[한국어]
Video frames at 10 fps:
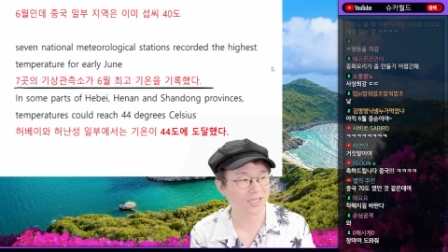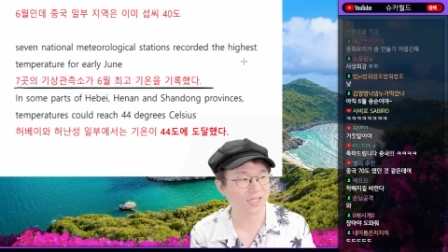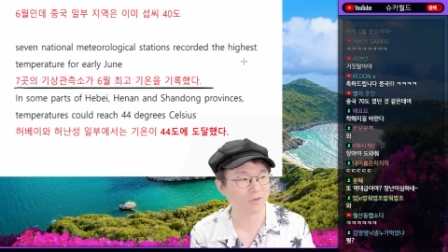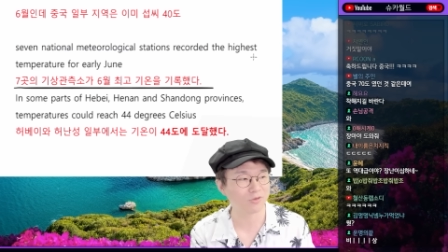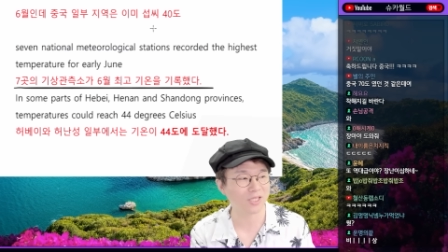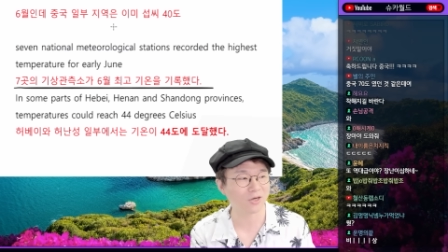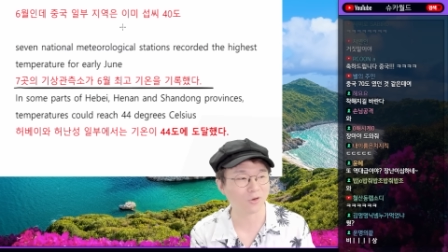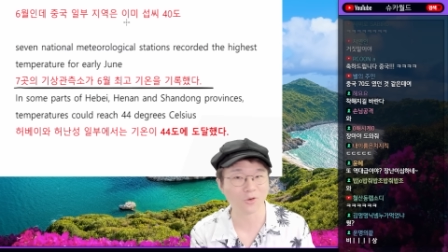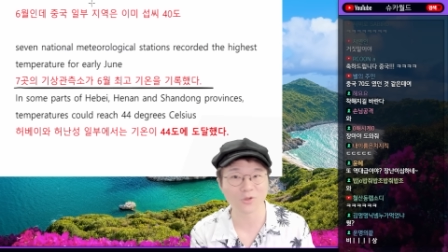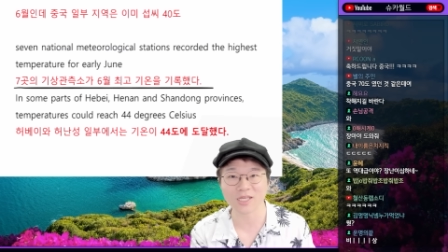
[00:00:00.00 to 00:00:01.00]
게다가 우리나라
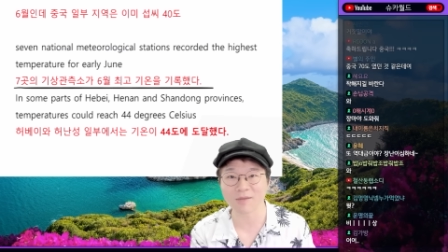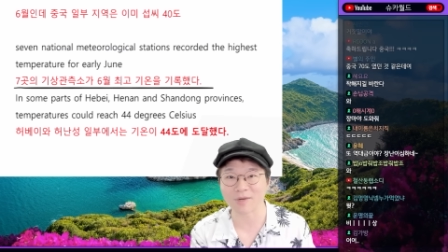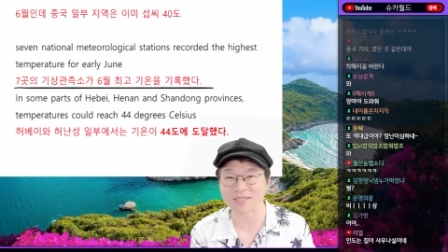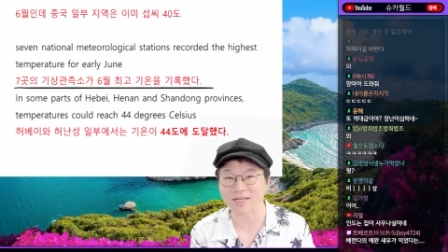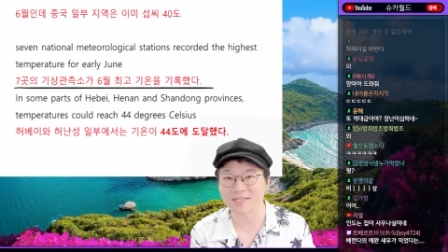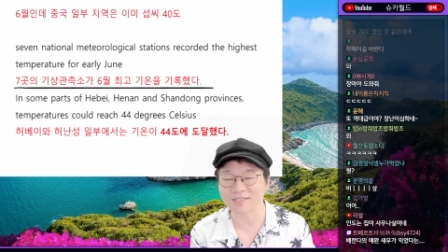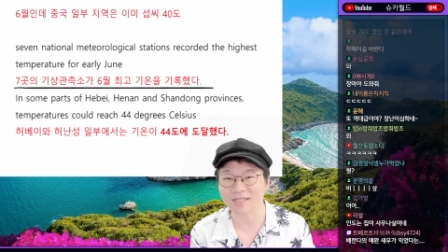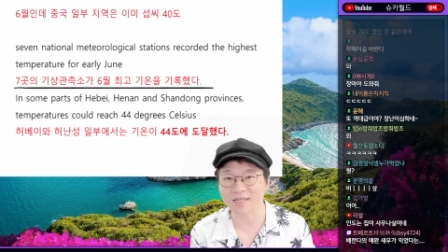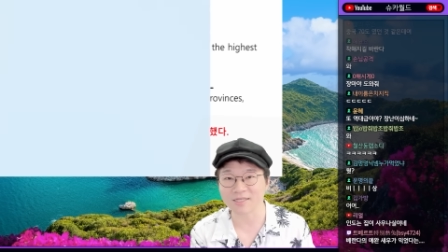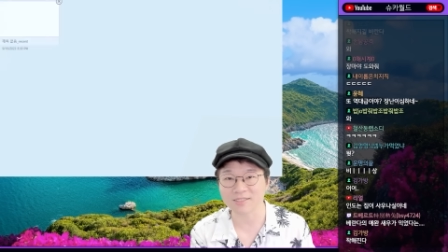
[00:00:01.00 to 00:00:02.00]
언론에 이게 많이
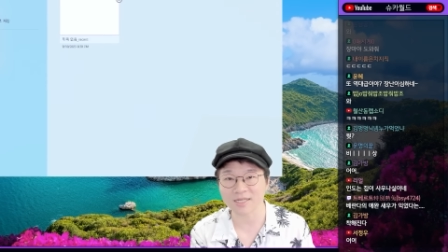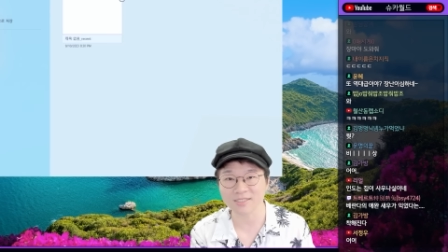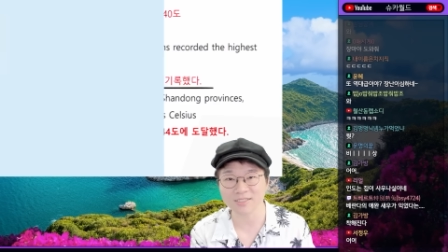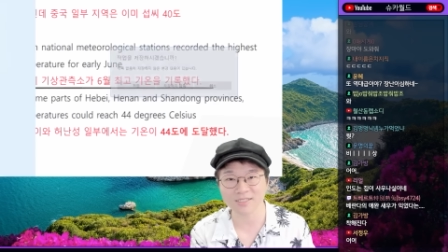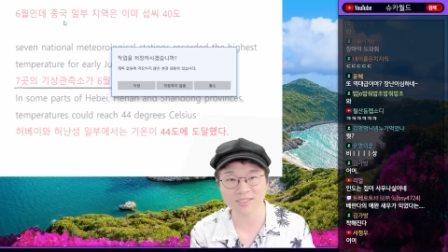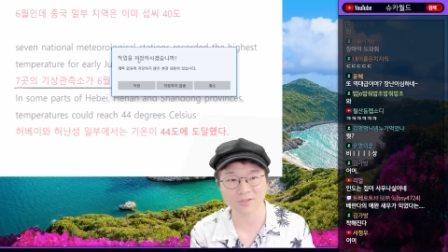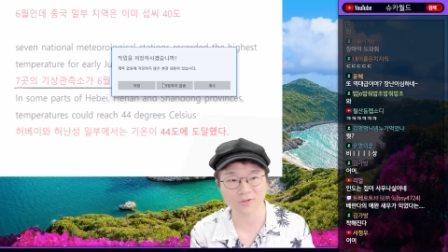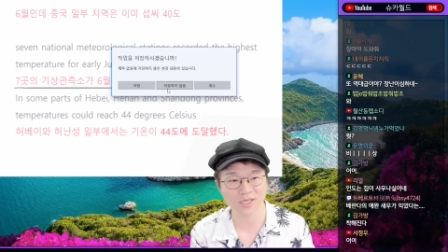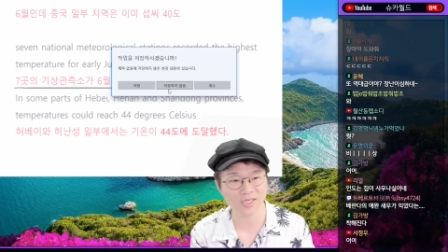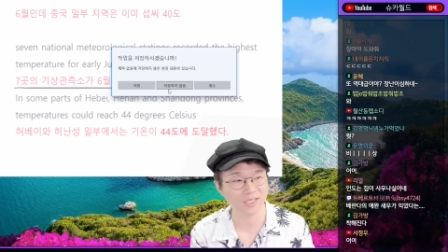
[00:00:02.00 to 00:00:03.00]
나왔는데
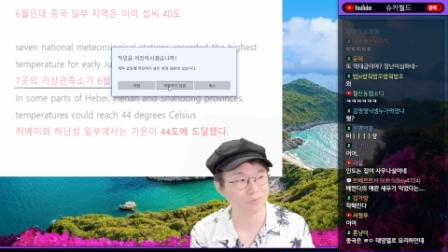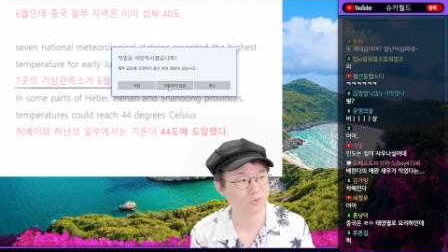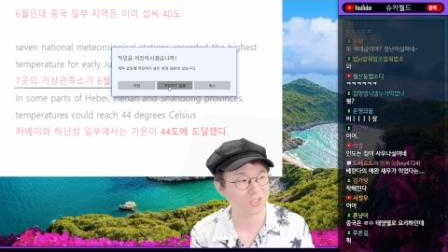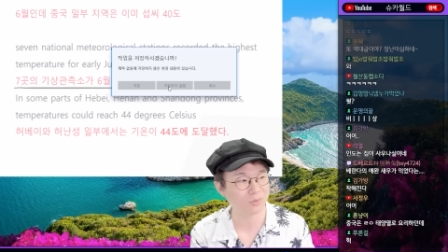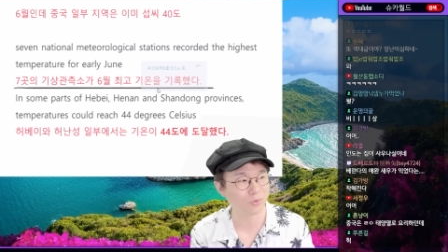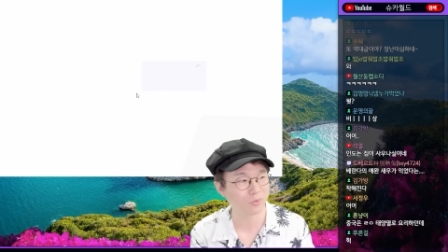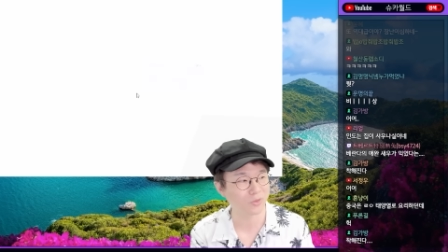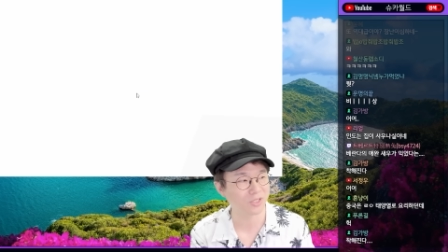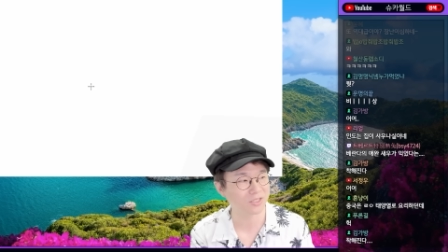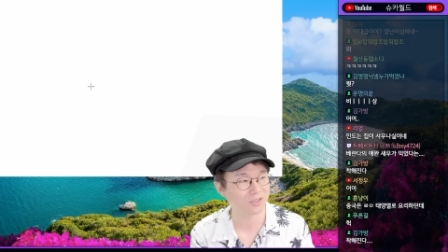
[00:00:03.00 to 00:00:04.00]
산시성의 일부
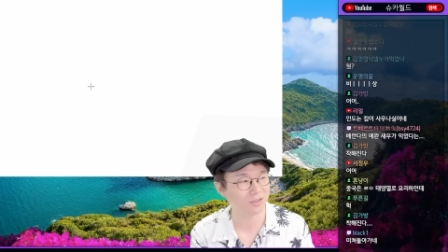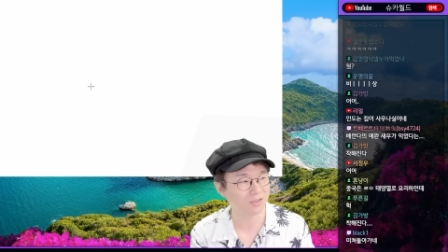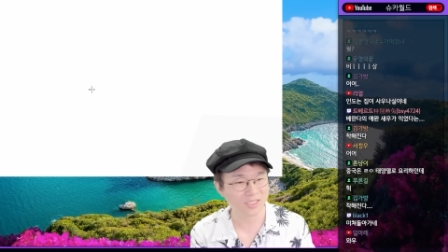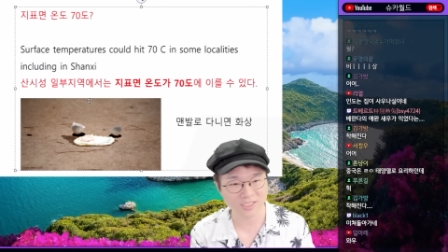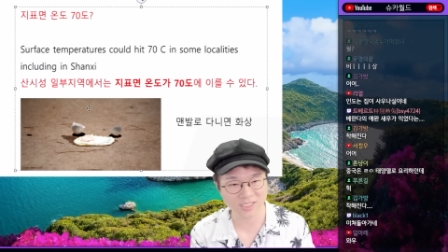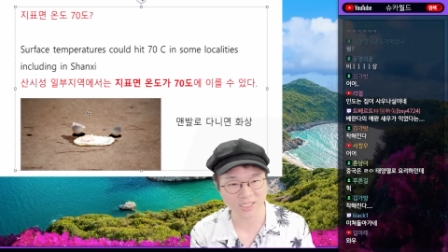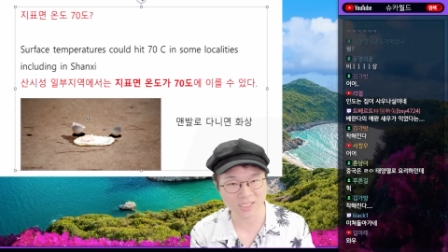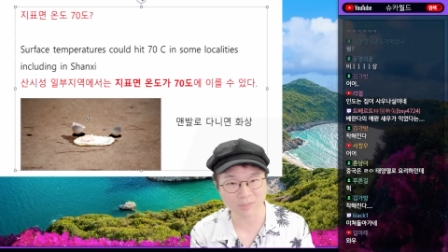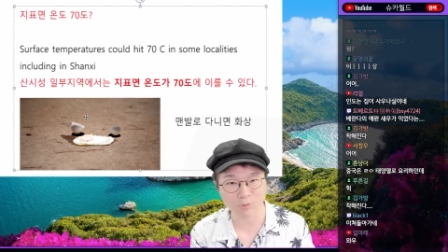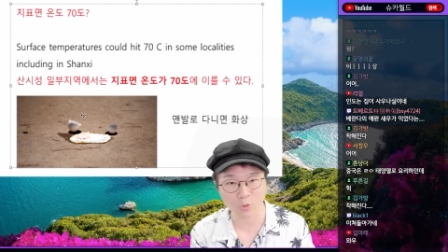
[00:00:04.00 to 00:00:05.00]
지표면에서
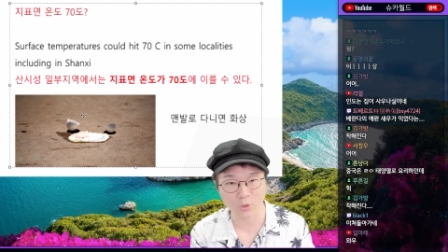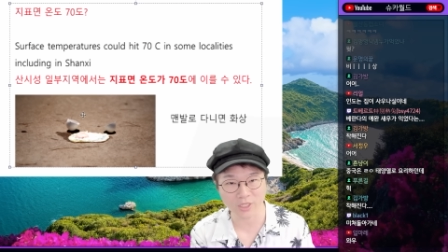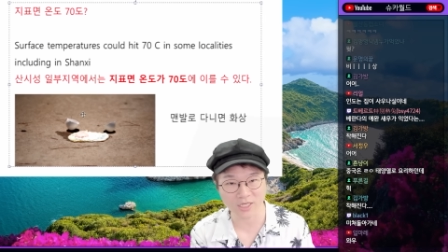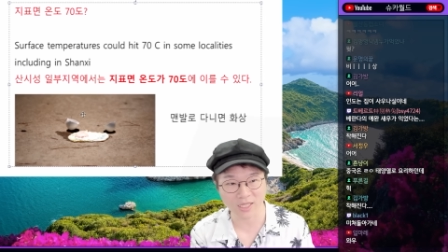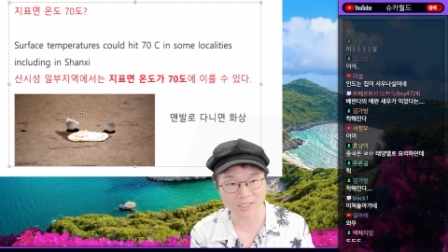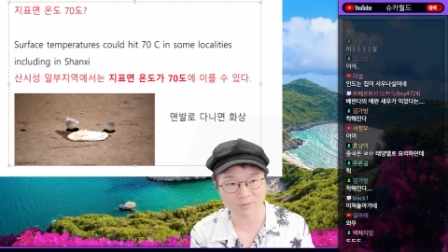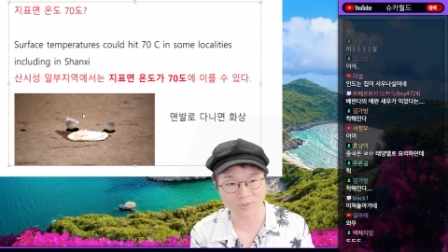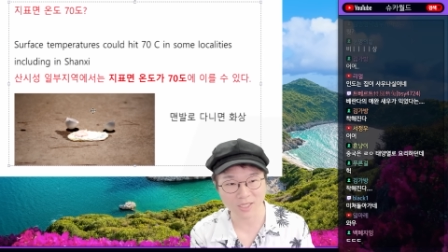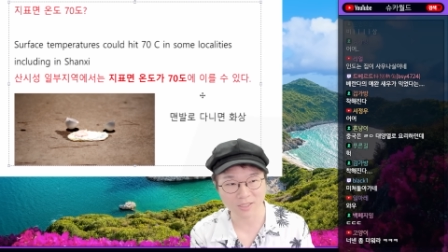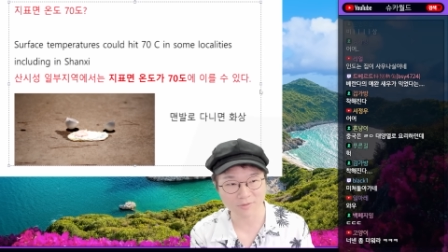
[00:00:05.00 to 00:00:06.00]
70도 여기가
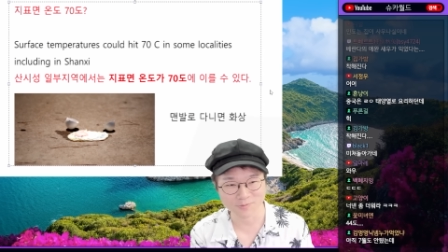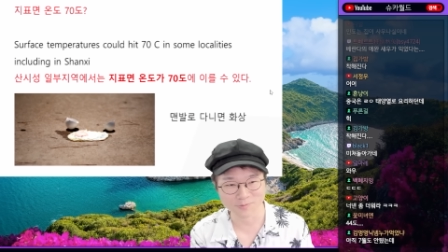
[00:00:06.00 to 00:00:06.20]
나왔습니다.